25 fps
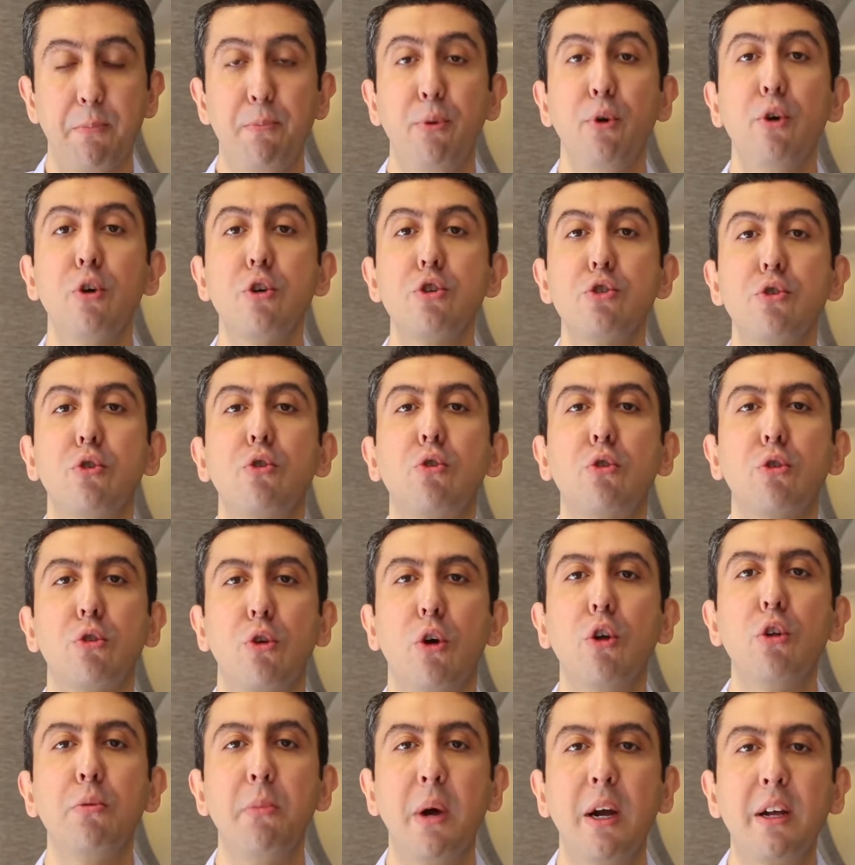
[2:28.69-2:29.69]
Proje okulu
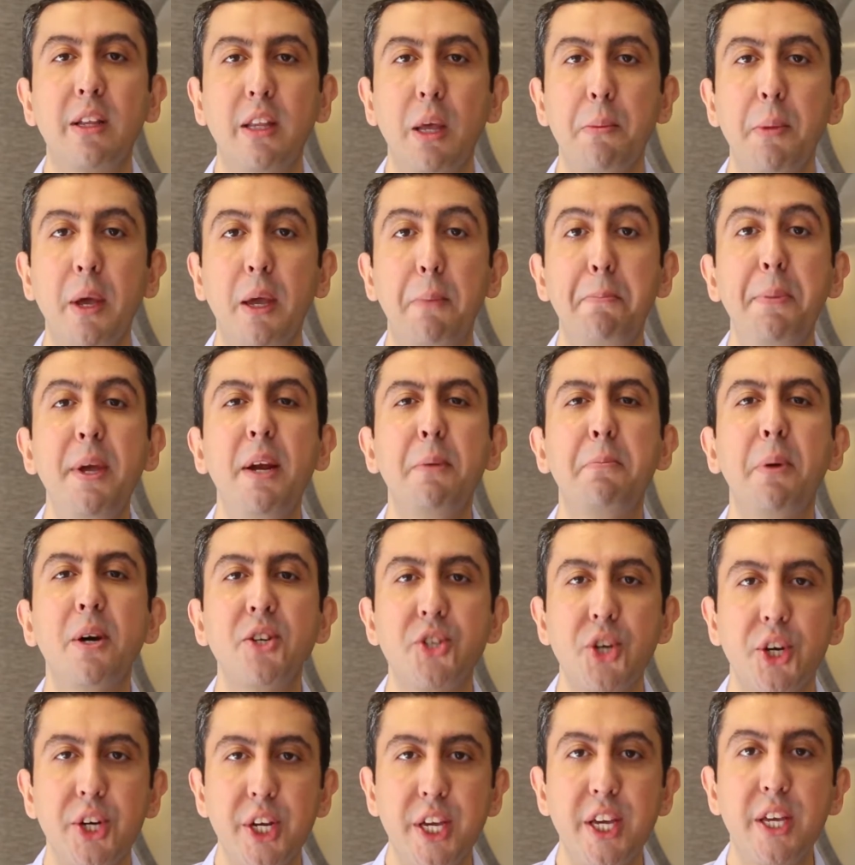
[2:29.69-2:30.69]
olmak demek bir
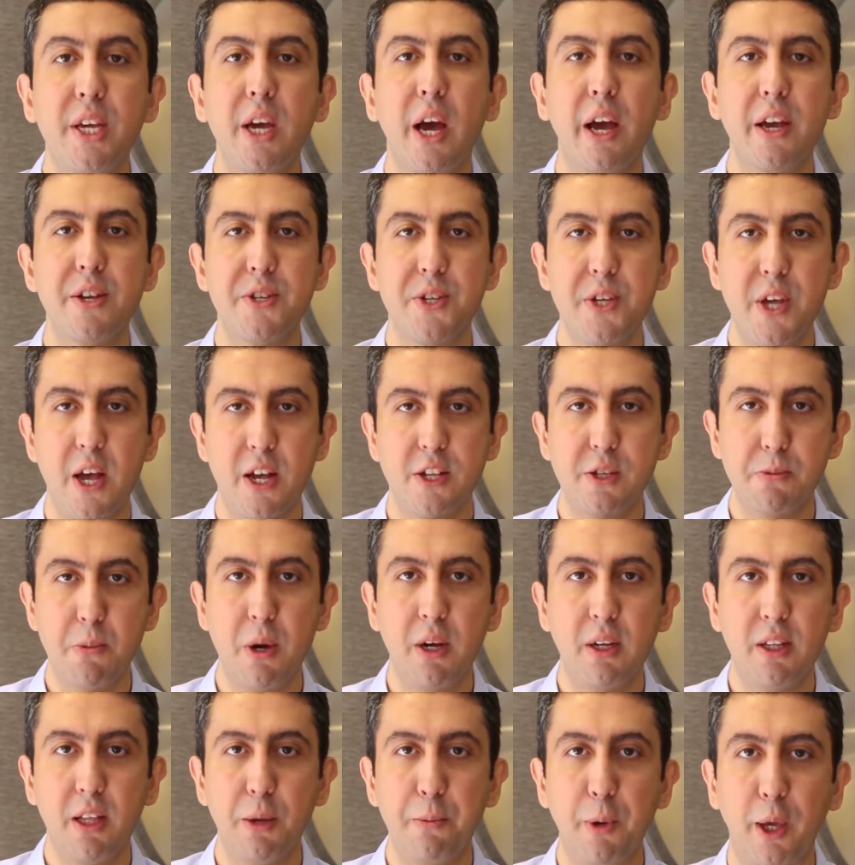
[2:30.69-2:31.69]
başarı hikayesi
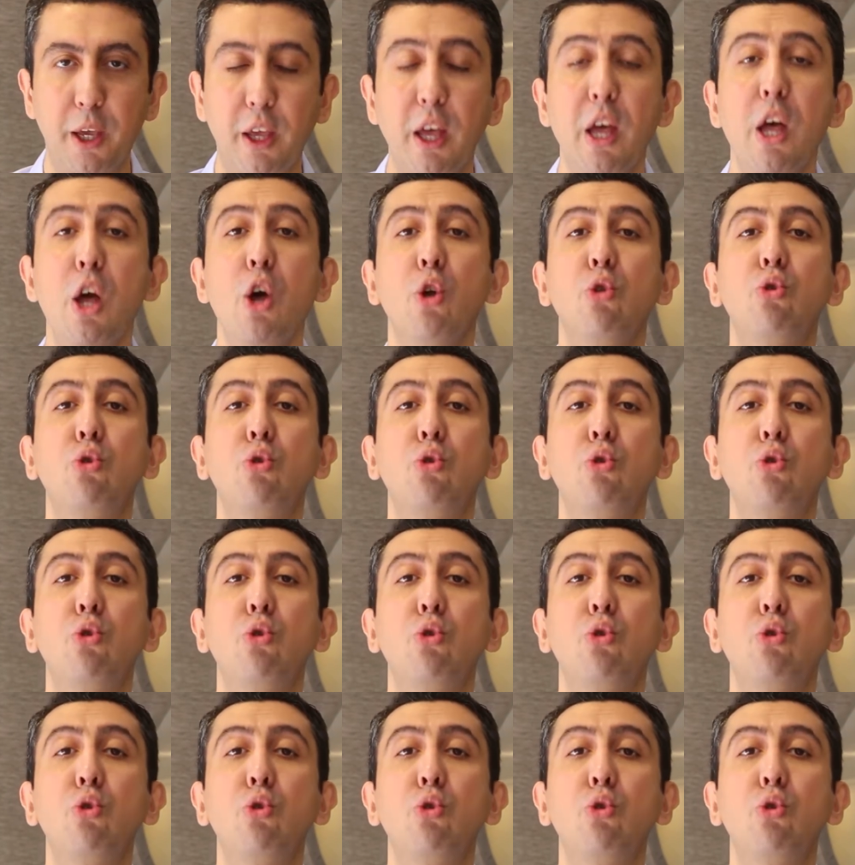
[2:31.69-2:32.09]
yazmak demek.